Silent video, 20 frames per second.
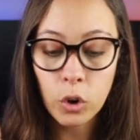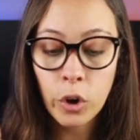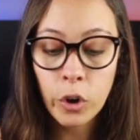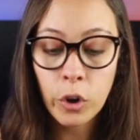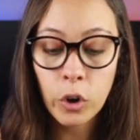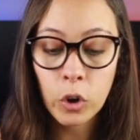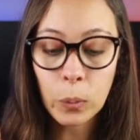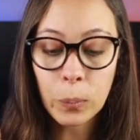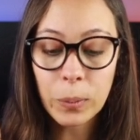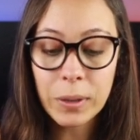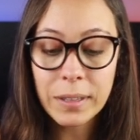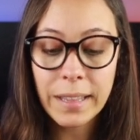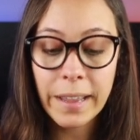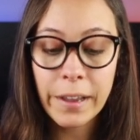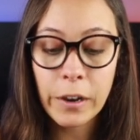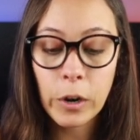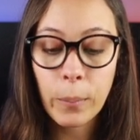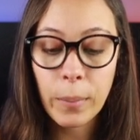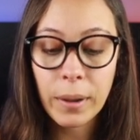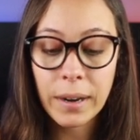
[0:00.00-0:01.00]
Los
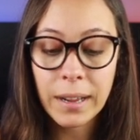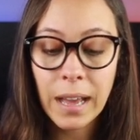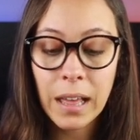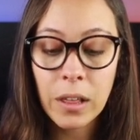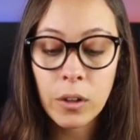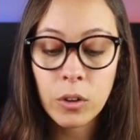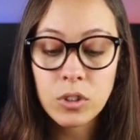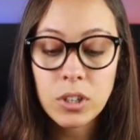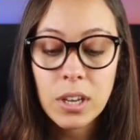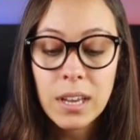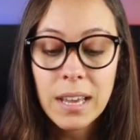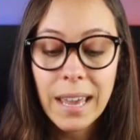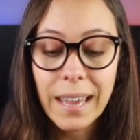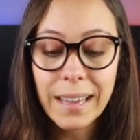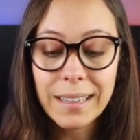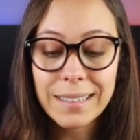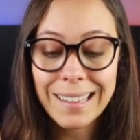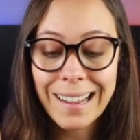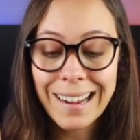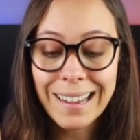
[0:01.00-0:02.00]
economistas y los mercados
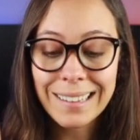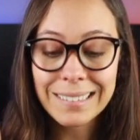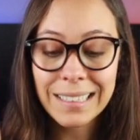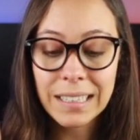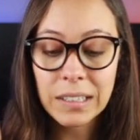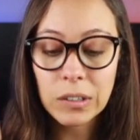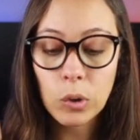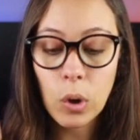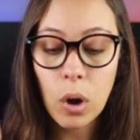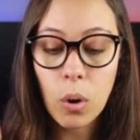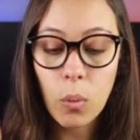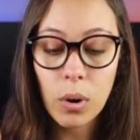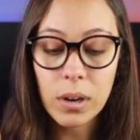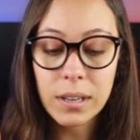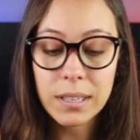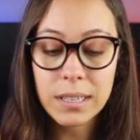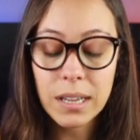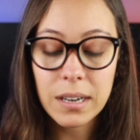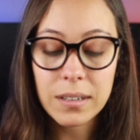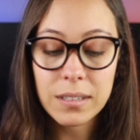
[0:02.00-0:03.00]
están atentos a
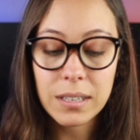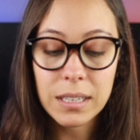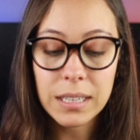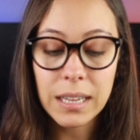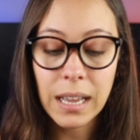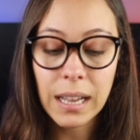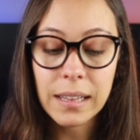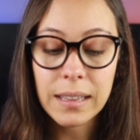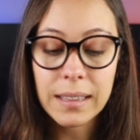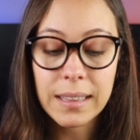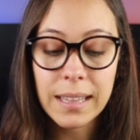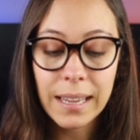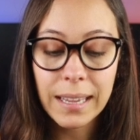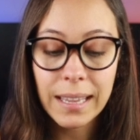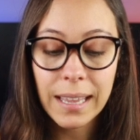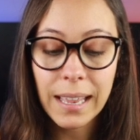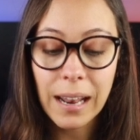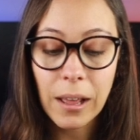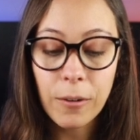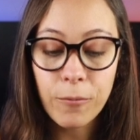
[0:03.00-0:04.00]
cualquier señal
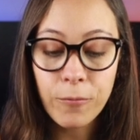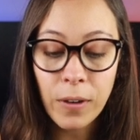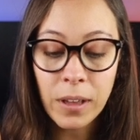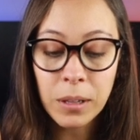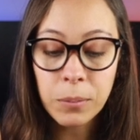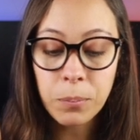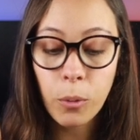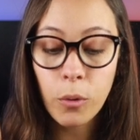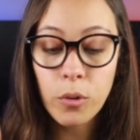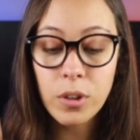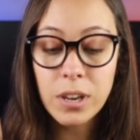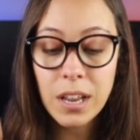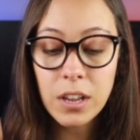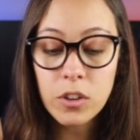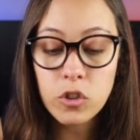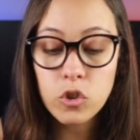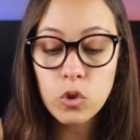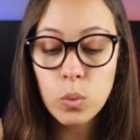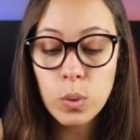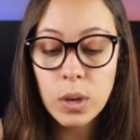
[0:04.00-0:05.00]
de que la Fed
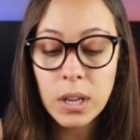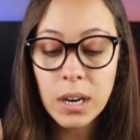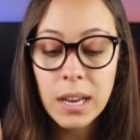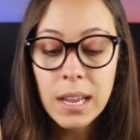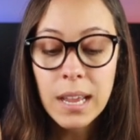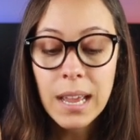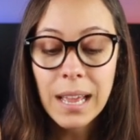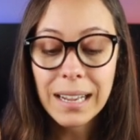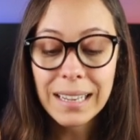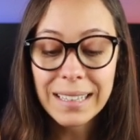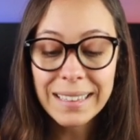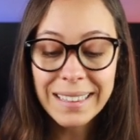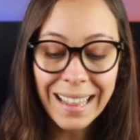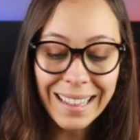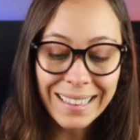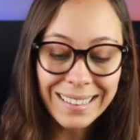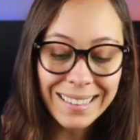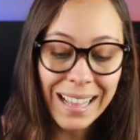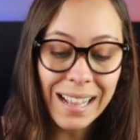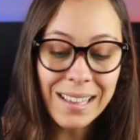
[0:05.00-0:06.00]
podrían subir
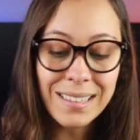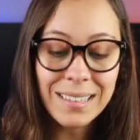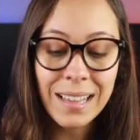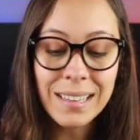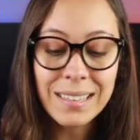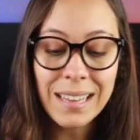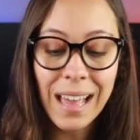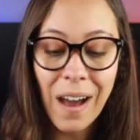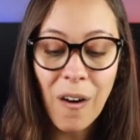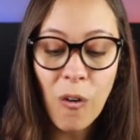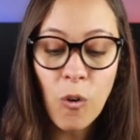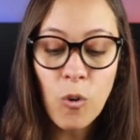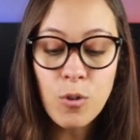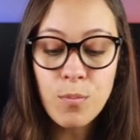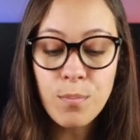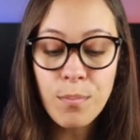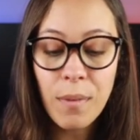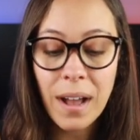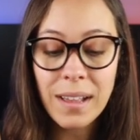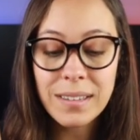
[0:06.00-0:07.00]
las tasas
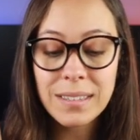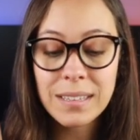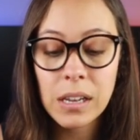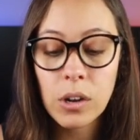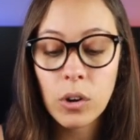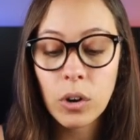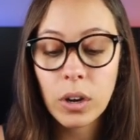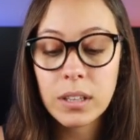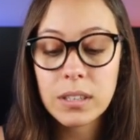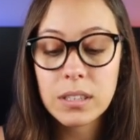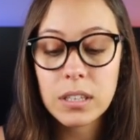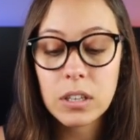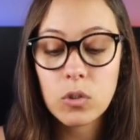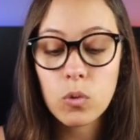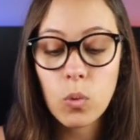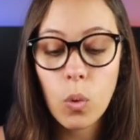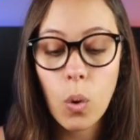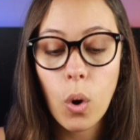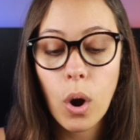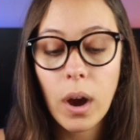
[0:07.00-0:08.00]
aún más de lo que
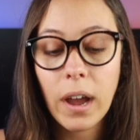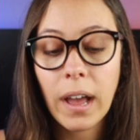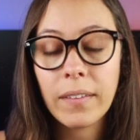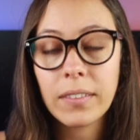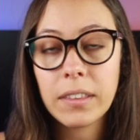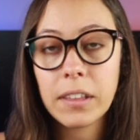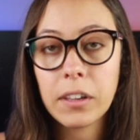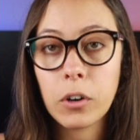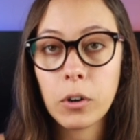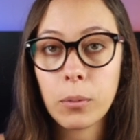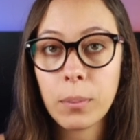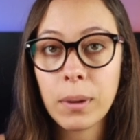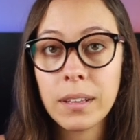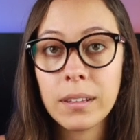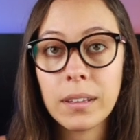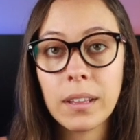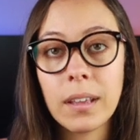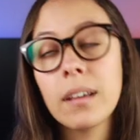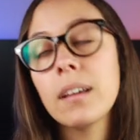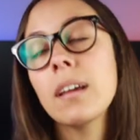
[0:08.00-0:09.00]
insinuó
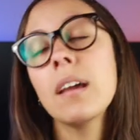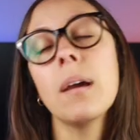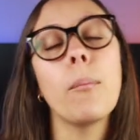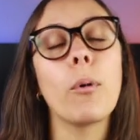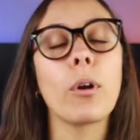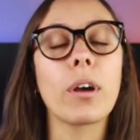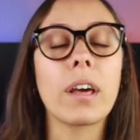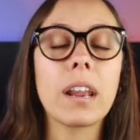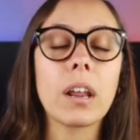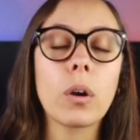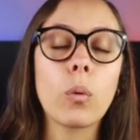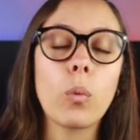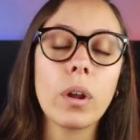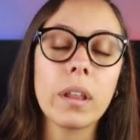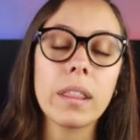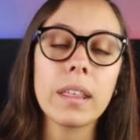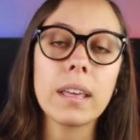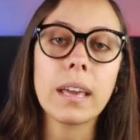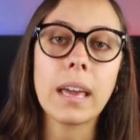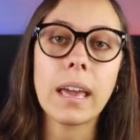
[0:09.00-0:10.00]
anteriormente, porque
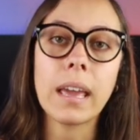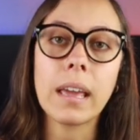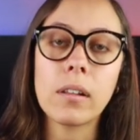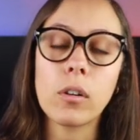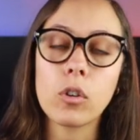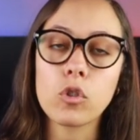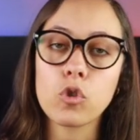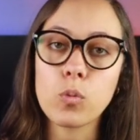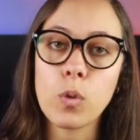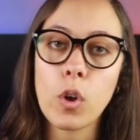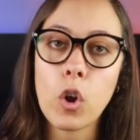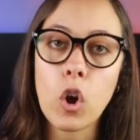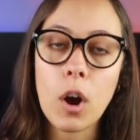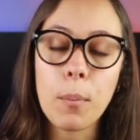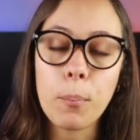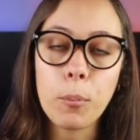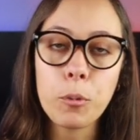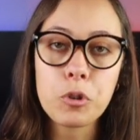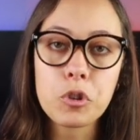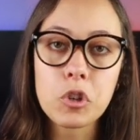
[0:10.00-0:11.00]
recuerden que lo subieron
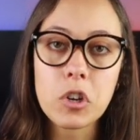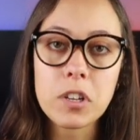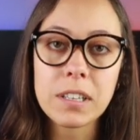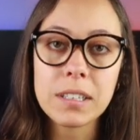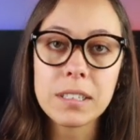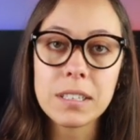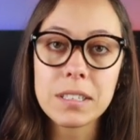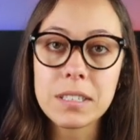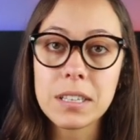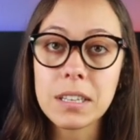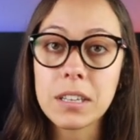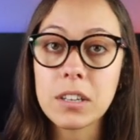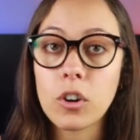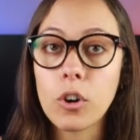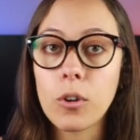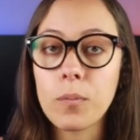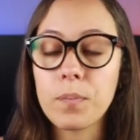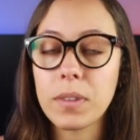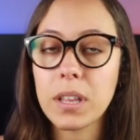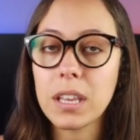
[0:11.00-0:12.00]
a
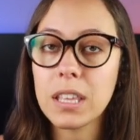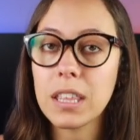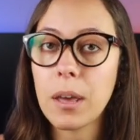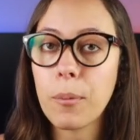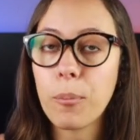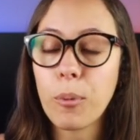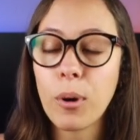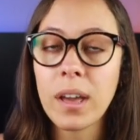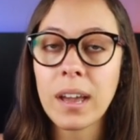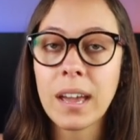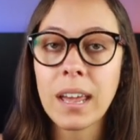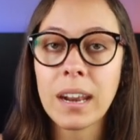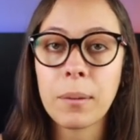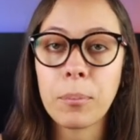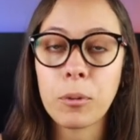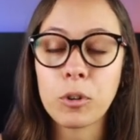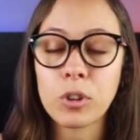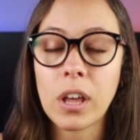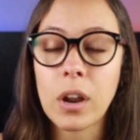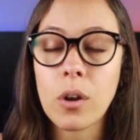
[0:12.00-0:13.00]
0.75 y después de que
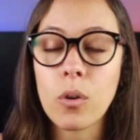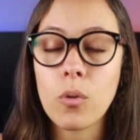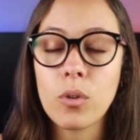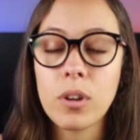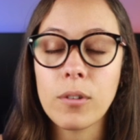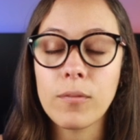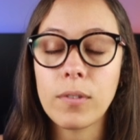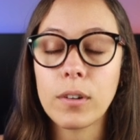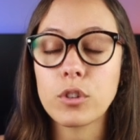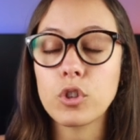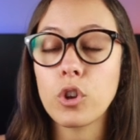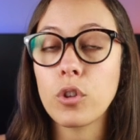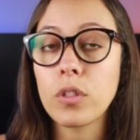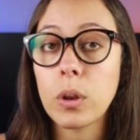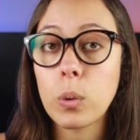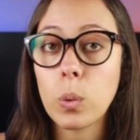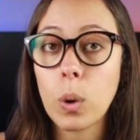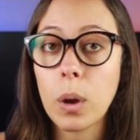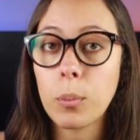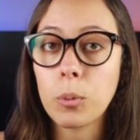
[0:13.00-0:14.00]
reportaron una inflación
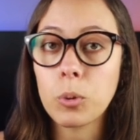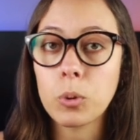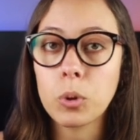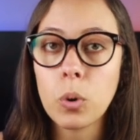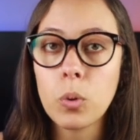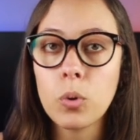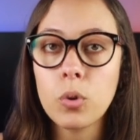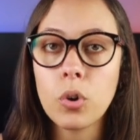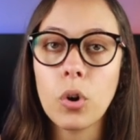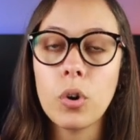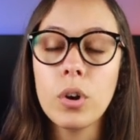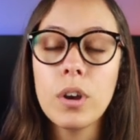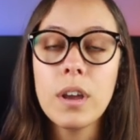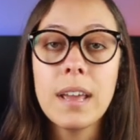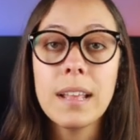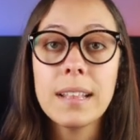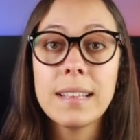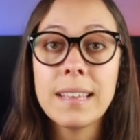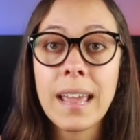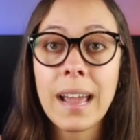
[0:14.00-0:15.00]
de 9.1,
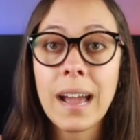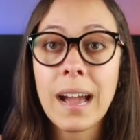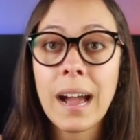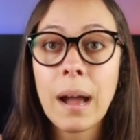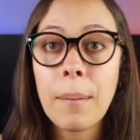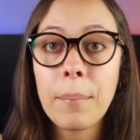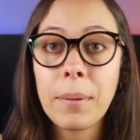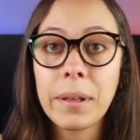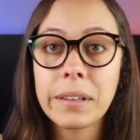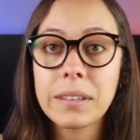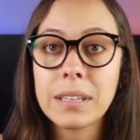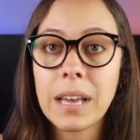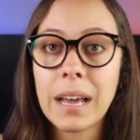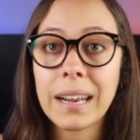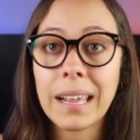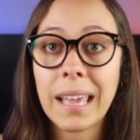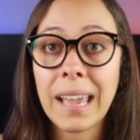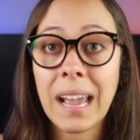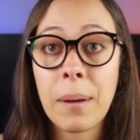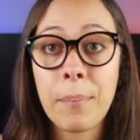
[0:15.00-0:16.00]
llegan a
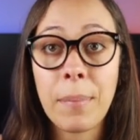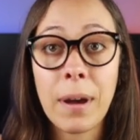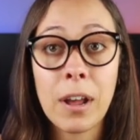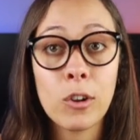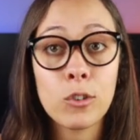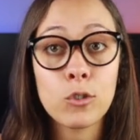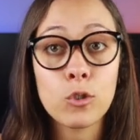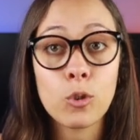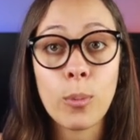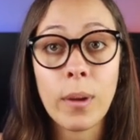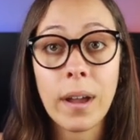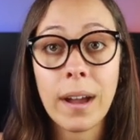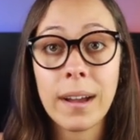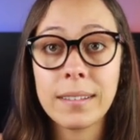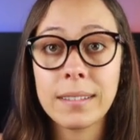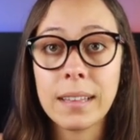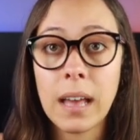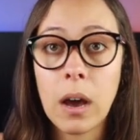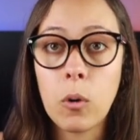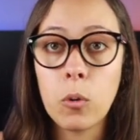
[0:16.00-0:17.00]
pensar que capaz lo suben
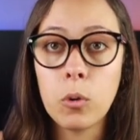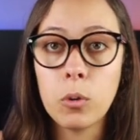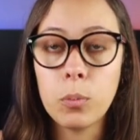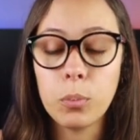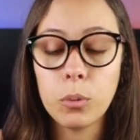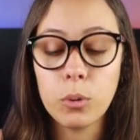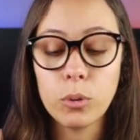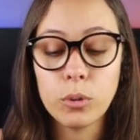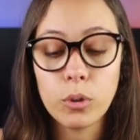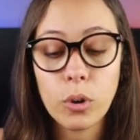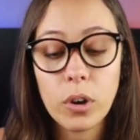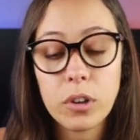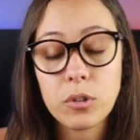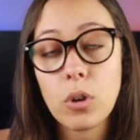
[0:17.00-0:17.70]
hasta un punto.